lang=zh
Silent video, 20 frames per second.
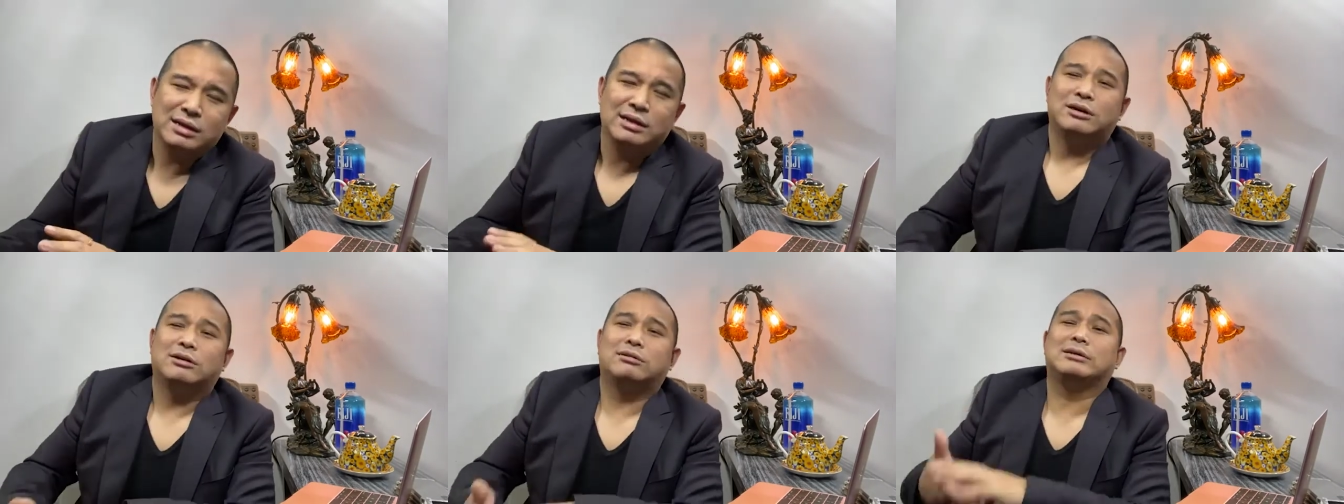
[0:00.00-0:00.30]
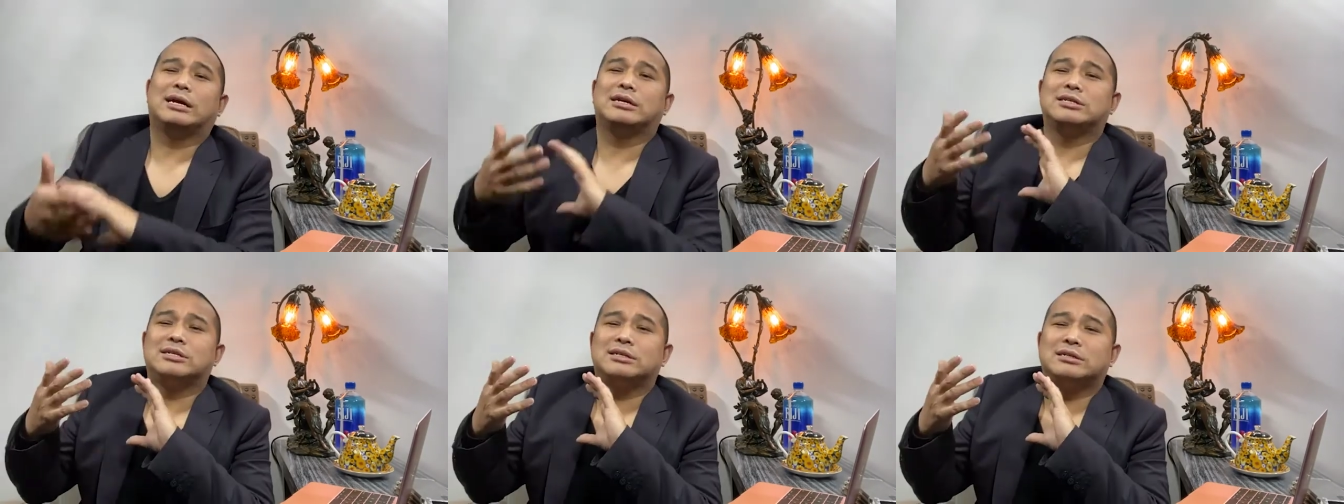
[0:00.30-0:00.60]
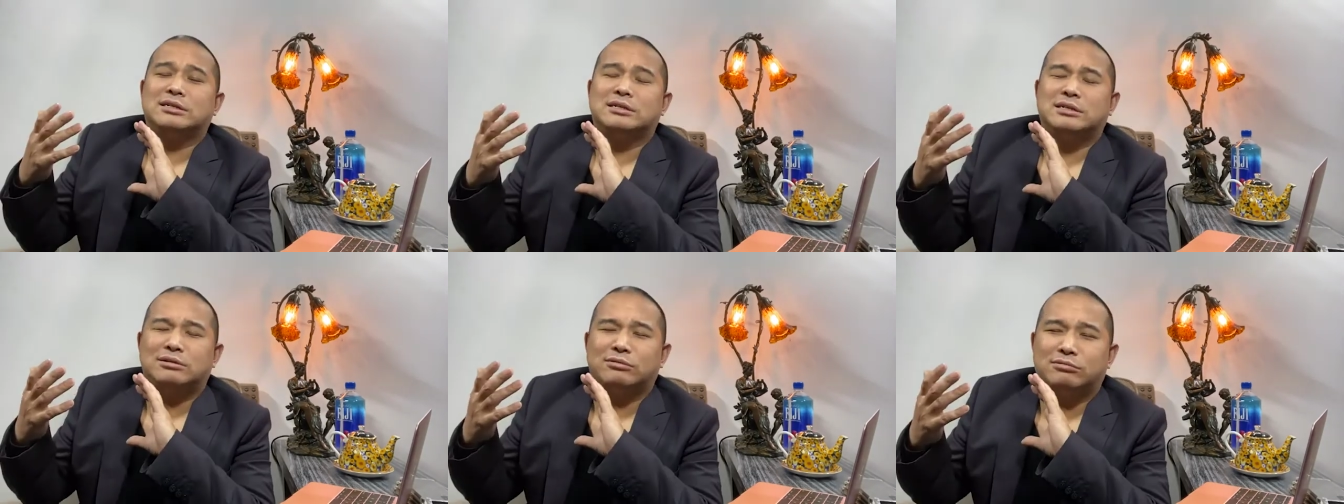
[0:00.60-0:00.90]
后来
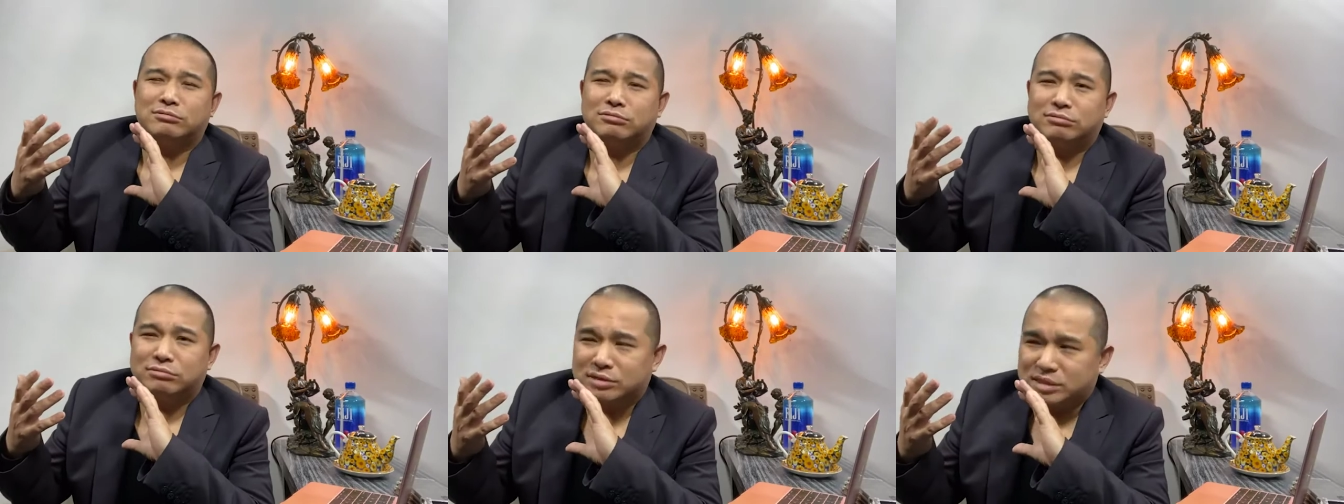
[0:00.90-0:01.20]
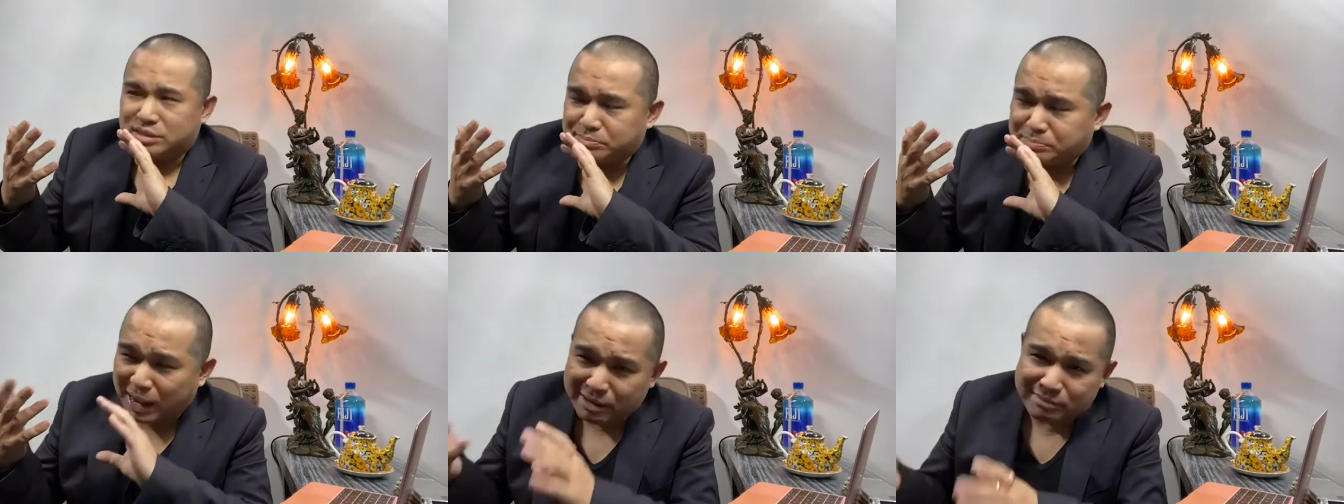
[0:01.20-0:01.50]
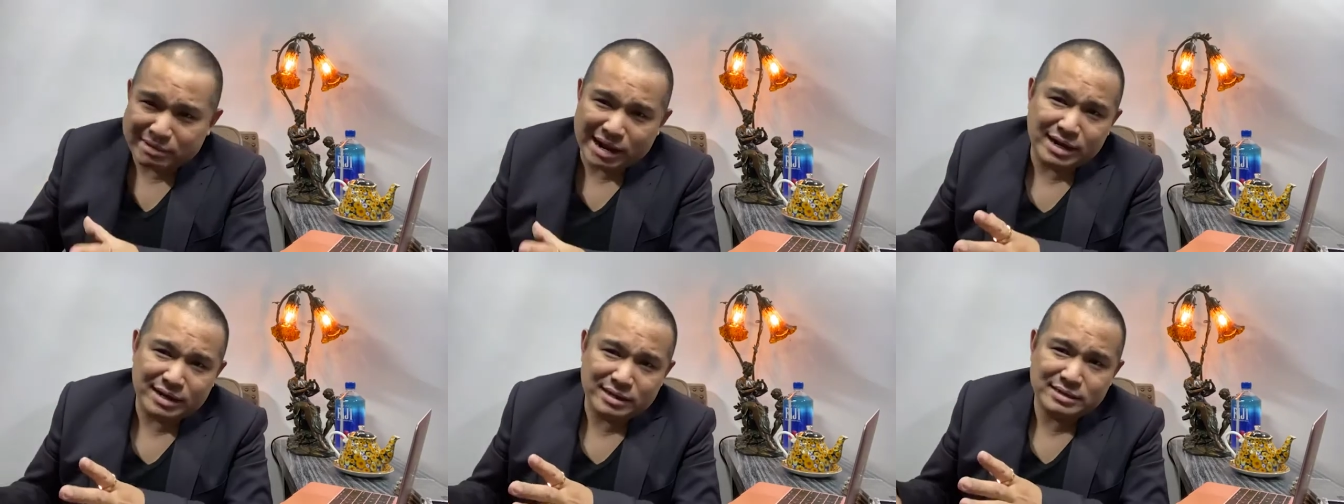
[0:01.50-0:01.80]
是五十八
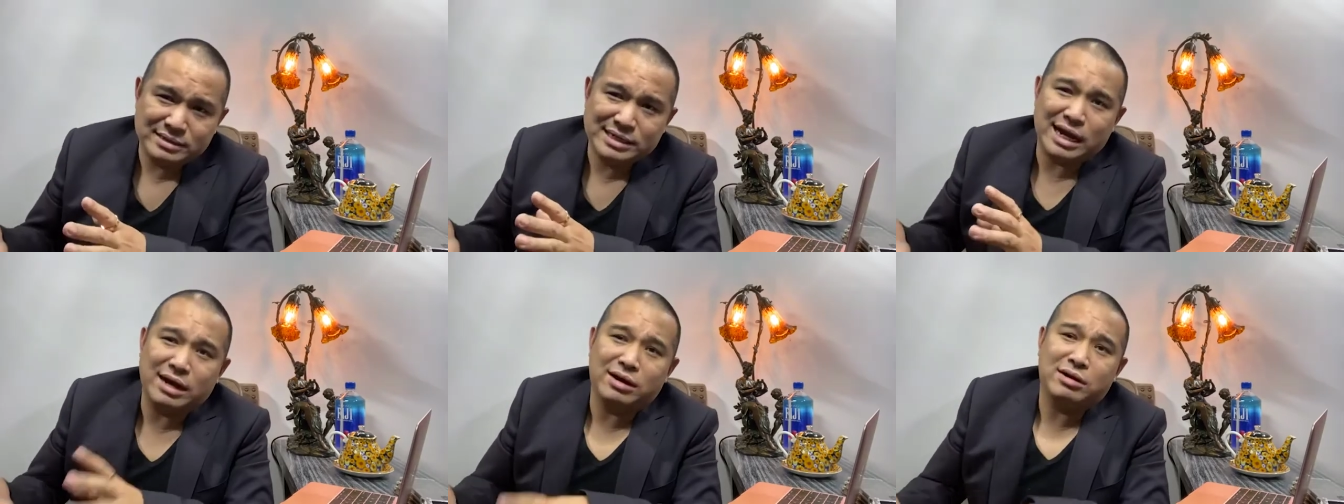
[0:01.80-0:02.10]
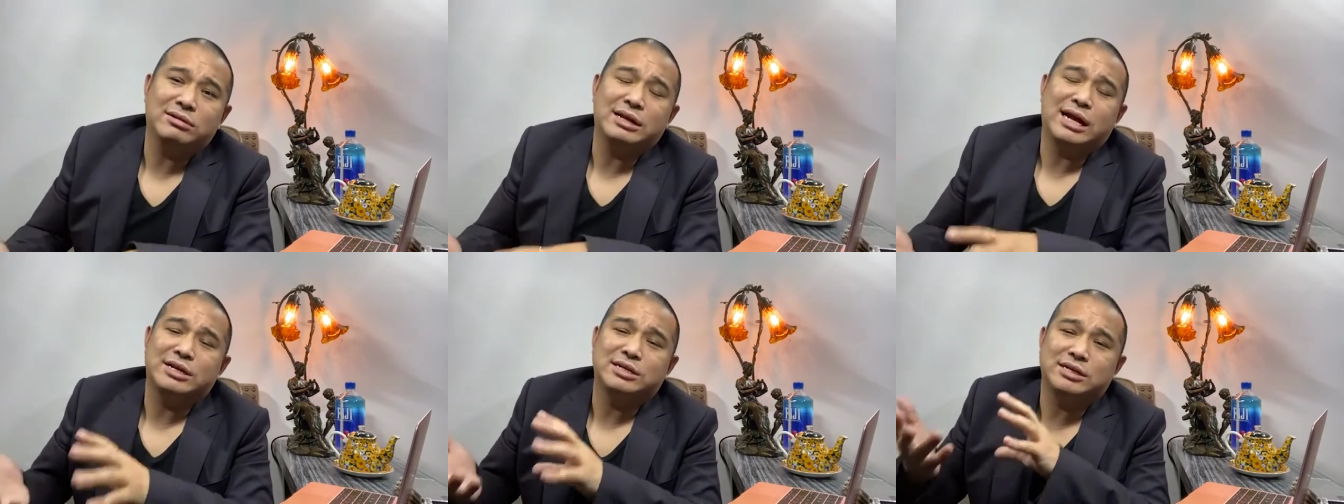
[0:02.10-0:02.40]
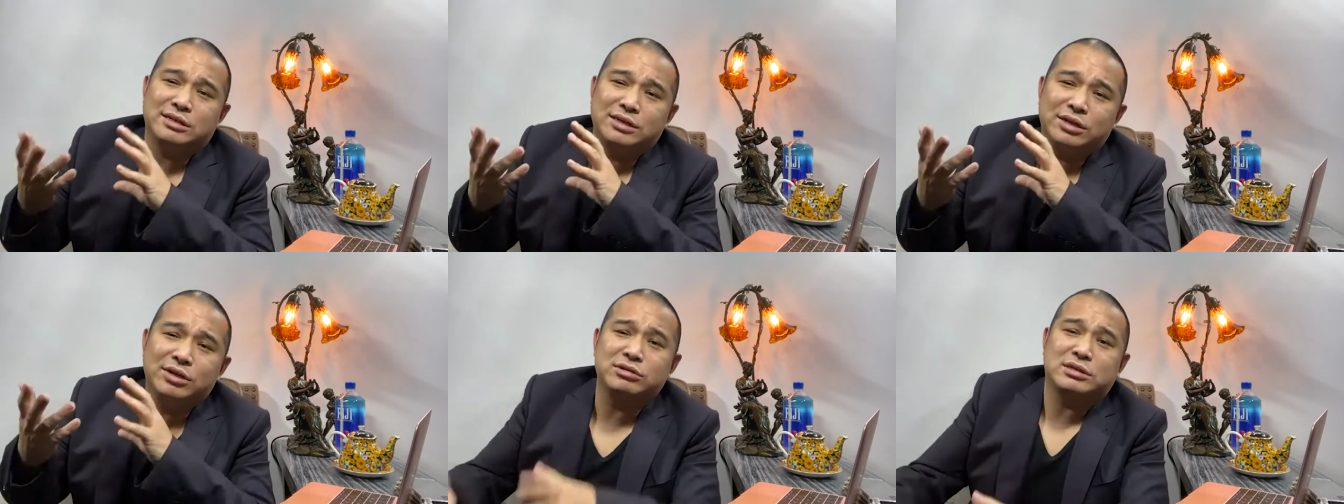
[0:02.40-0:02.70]
万，再后来
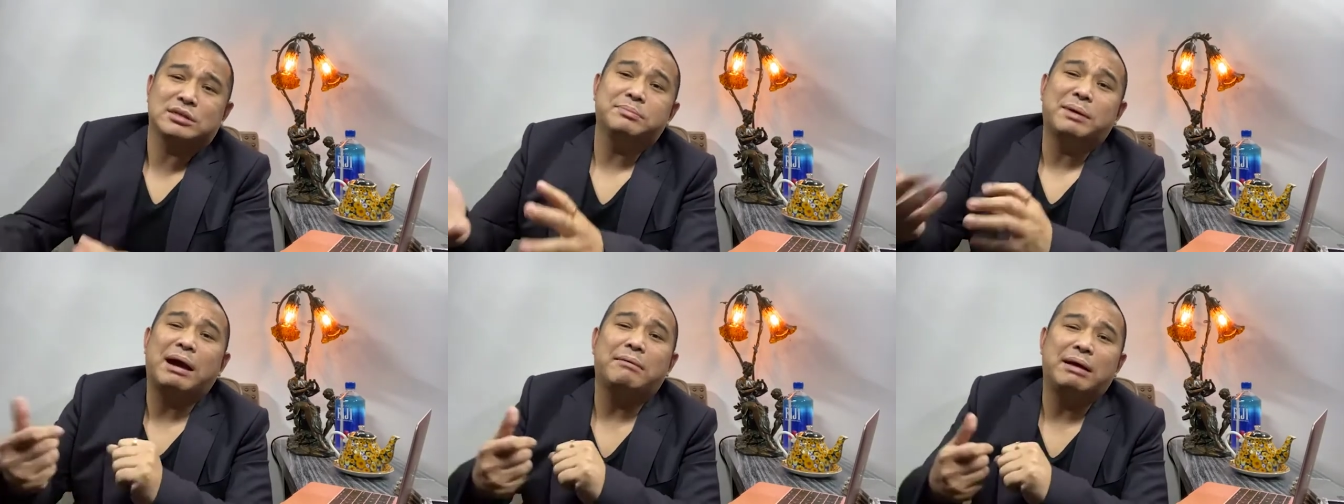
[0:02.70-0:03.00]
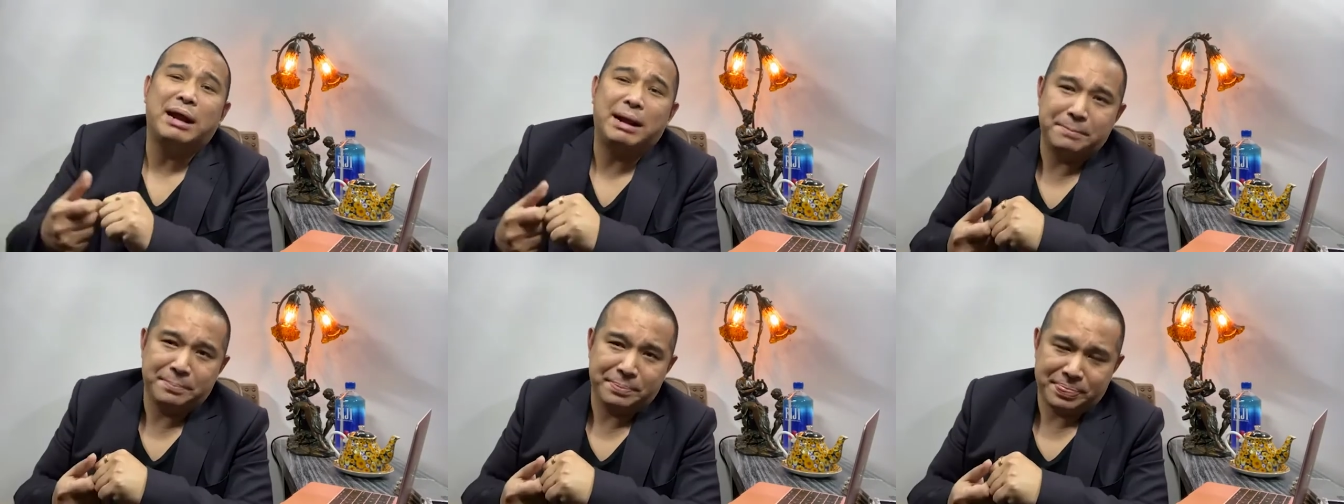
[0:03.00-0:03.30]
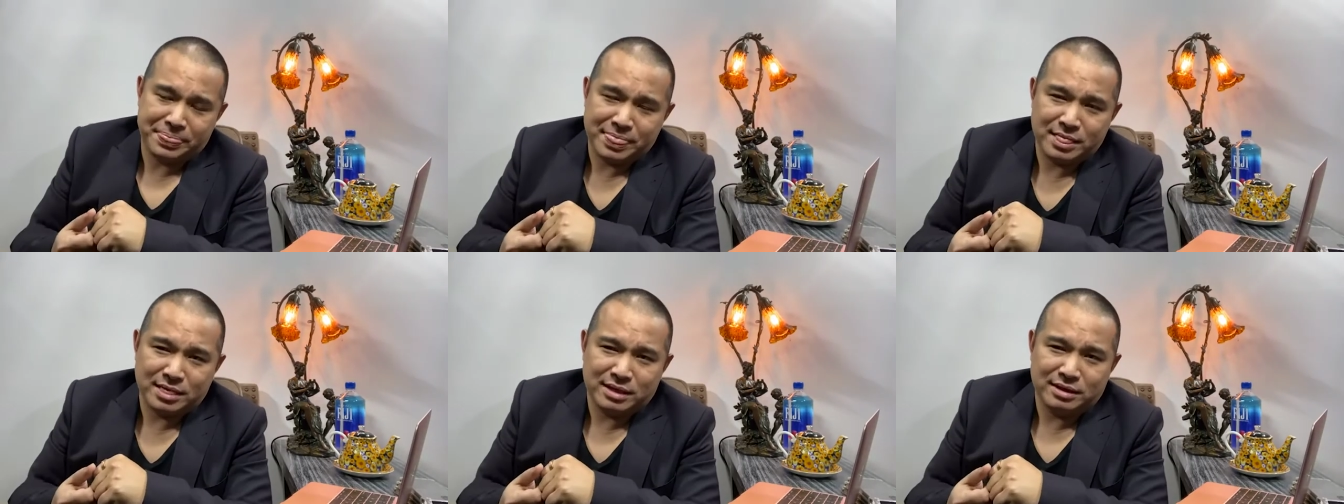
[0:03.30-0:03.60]
是六十八万，
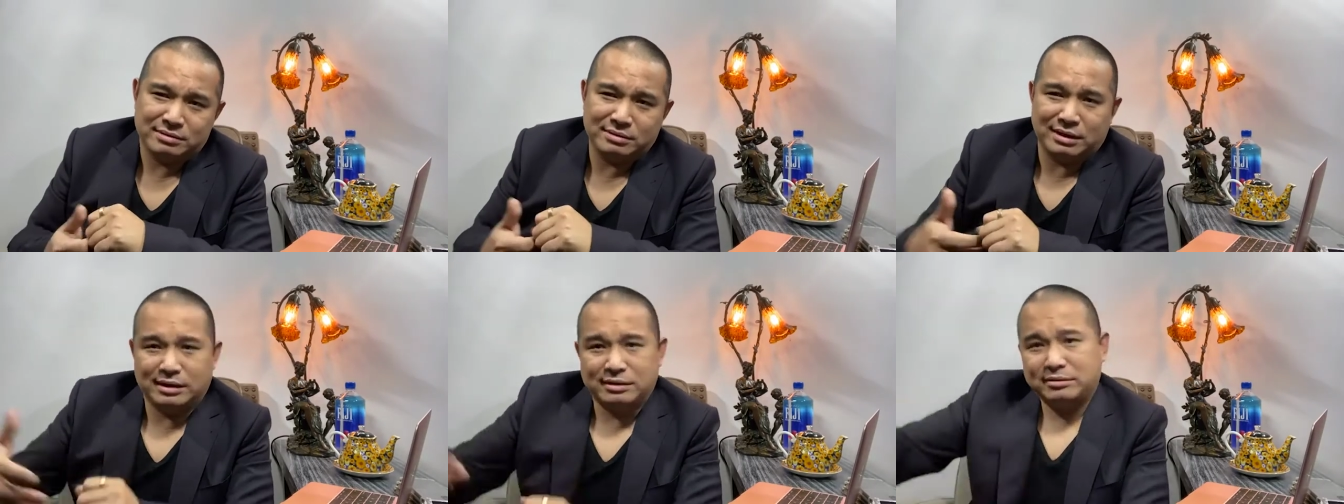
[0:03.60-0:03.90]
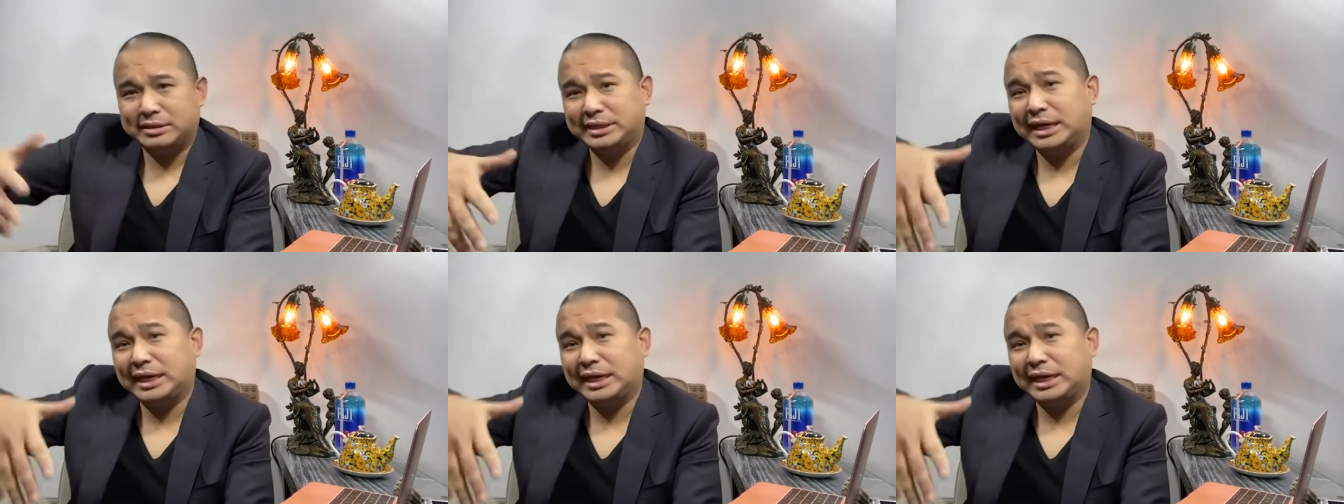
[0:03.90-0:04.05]
是吧？